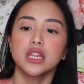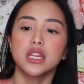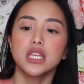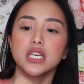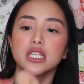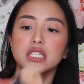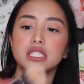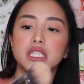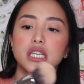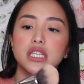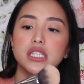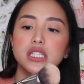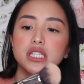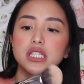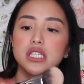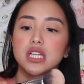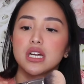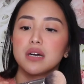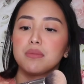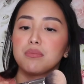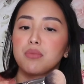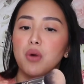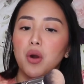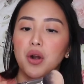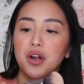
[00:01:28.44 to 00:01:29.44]
This is
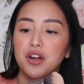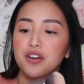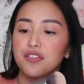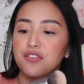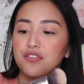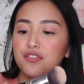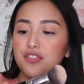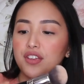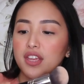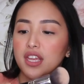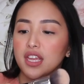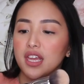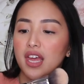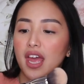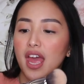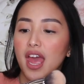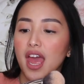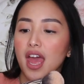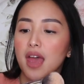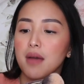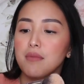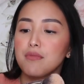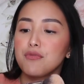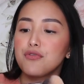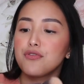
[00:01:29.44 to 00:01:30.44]
the Morphe
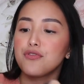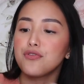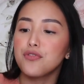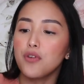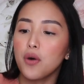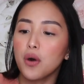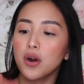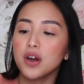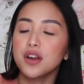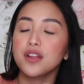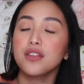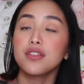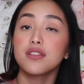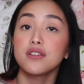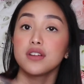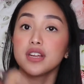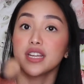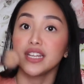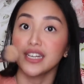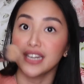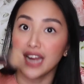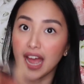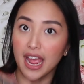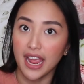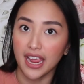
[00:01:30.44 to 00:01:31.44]

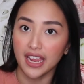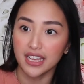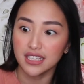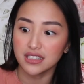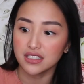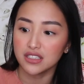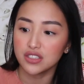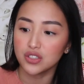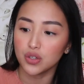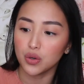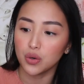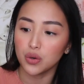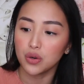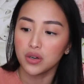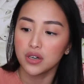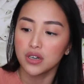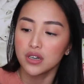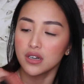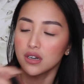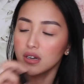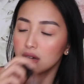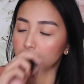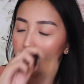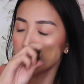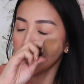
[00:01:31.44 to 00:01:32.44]
M439. So,
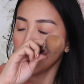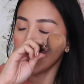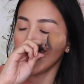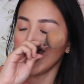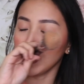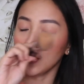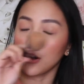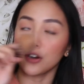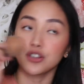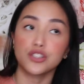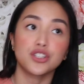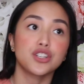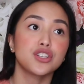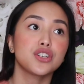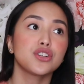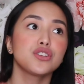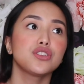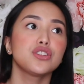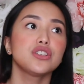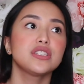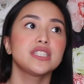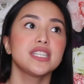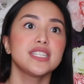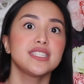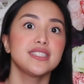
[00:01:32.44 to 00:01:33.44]
in-order ko
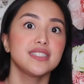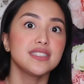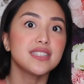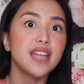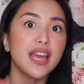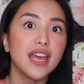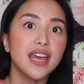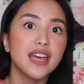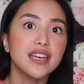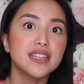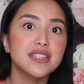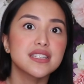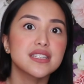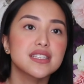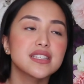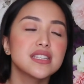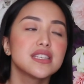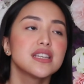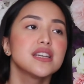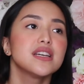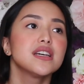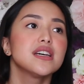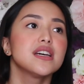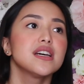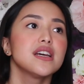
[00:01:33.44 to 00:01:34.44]
to sa States.
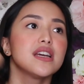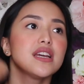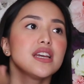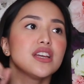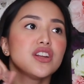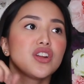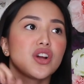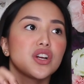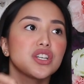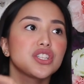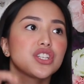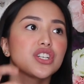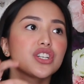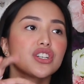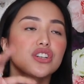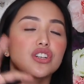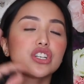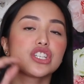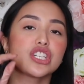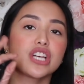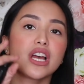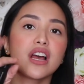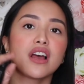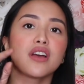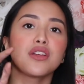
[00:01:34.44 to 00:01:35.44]
In-order ko
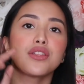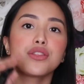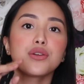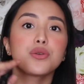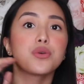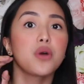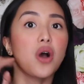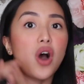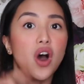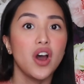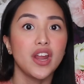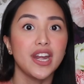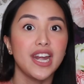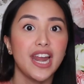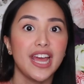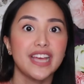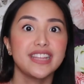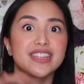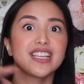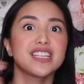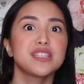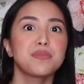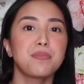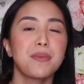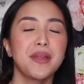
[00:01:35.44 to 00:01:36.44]
siya through
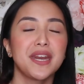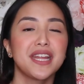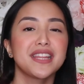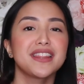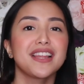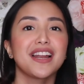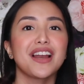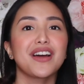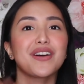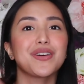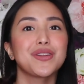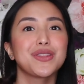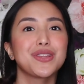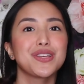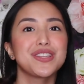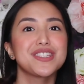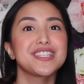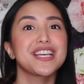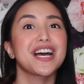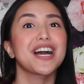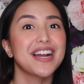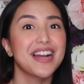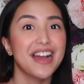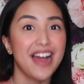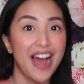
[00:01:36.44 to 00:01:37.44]
online. Tapos, pinadala ko dun
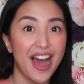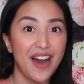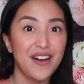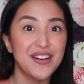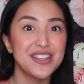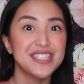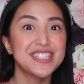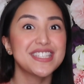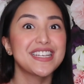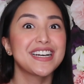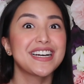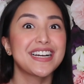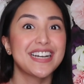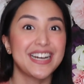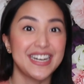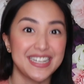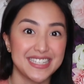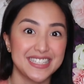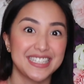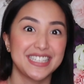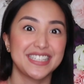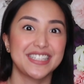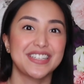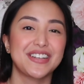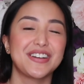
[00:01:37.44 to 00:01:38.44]
sa house ng
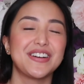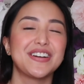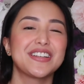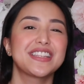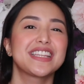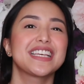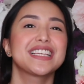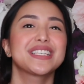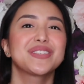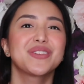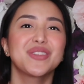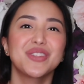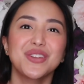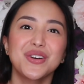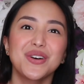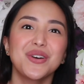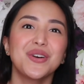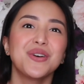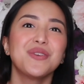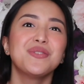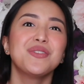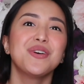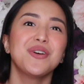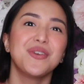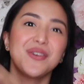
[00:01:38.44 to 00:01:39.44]
cousin ko. Tapos, nung
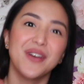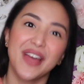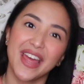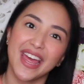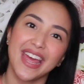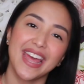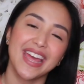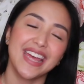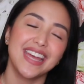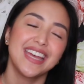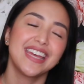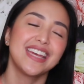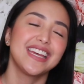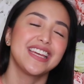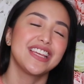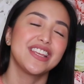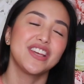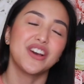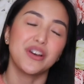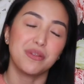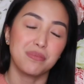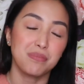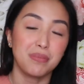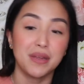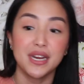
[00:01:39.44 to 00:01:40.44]
umuwi,
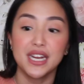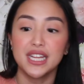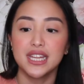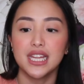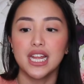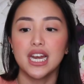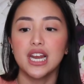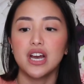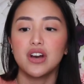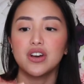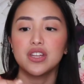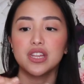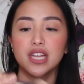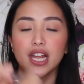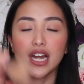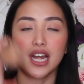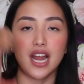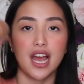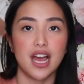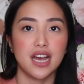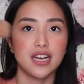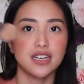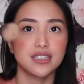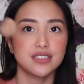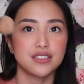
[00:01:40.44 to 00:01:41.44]
yun, pinadala ko na
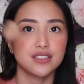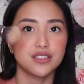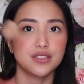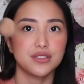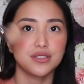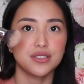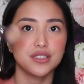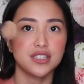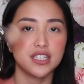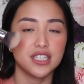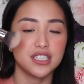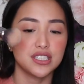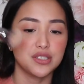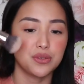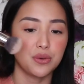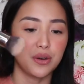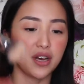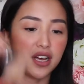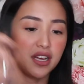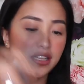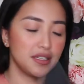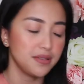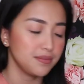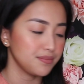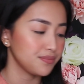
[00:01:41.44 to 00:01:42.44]
lang. So, this
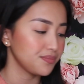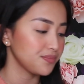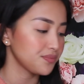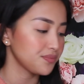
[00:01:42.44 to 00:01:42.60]
one.